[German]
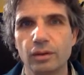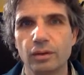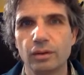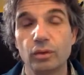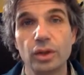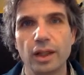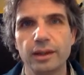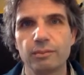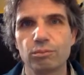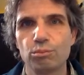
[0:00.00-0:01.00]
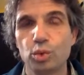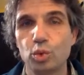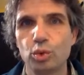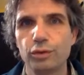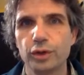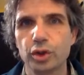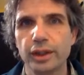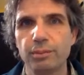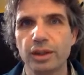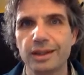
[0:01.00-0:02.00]
Unter einem Modul
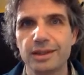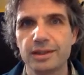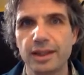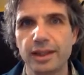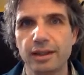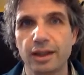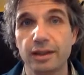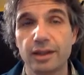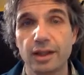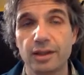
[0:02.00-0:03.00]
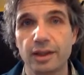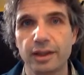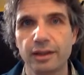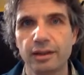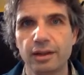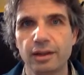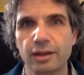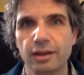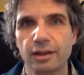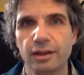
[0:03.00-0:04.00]
versteht man in C eine Datei,
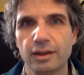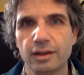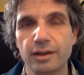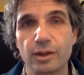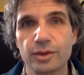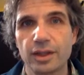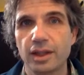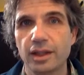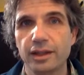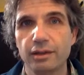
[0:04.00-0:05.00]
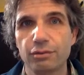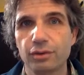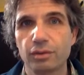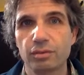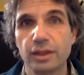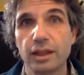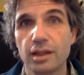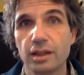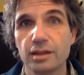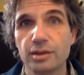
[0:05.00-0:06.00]
die aus einer Reihe von
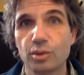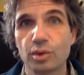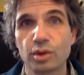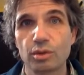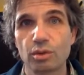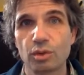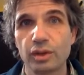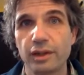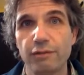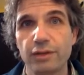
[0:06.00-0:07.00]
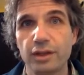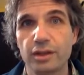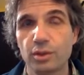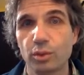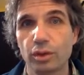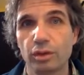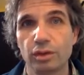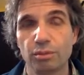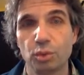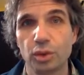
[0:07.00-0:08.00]
Deklarationen und Definitionen
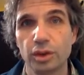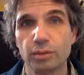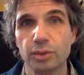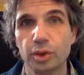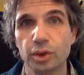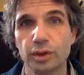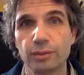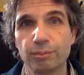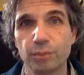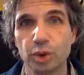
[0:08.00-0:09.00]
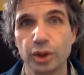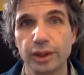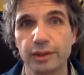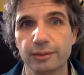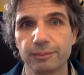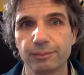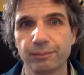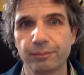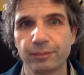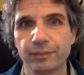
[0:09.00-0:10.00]
bunt gemischt besteht.
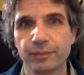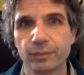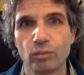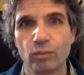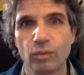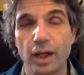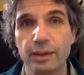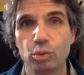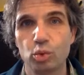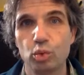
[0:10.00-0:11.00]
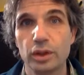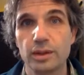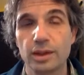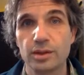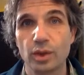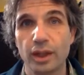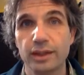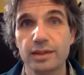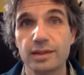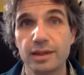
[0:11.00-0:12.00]
Ein Modul ist also
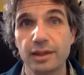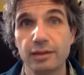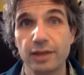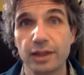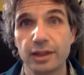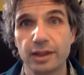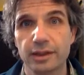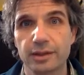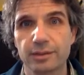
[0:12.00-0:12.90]
ein C-Quelltext.